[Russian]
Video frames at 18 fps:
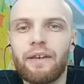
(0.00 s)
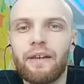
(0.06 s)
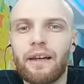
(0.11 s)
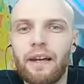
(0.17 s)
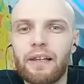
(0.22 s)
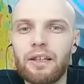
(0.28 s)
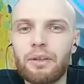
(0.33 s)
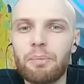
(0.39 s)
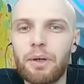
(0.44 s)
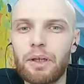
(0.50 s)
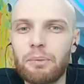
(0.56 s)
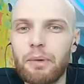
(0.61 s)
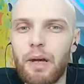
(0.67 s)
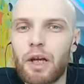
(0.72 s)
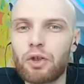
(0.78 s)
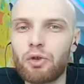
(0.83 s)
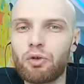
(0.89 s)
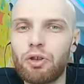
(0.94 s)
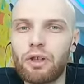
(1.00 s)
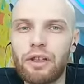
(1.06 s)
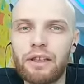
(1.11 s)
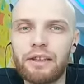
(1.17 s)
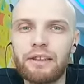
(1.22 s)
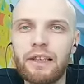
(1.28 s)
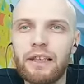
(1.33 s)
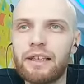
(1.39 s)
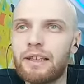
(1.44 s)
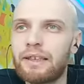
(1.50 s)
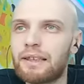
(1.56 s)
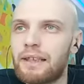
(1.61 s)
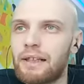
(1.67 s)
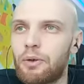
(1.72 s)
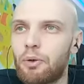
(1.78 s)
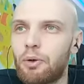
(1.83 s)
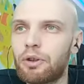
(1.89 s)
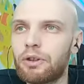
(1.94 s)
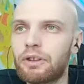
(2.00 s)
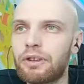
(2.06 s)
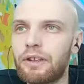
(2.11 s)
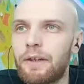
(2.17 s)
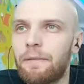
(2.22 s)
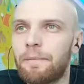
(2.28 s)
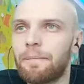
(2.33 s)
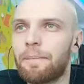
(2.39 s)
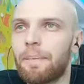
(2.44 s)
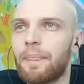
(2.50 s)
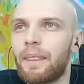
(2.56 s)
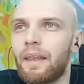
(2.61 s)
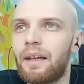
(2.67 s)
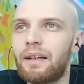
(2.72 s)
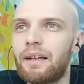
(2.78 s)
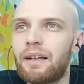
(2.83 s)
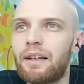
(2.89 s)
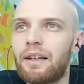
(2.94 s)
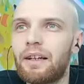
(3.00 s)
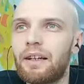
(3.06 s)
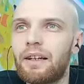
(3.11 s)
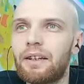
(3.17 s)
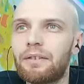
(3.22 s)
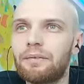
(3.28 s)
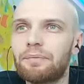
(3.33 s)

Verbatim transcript: они понимают, что у них рассеянный склероз, и э,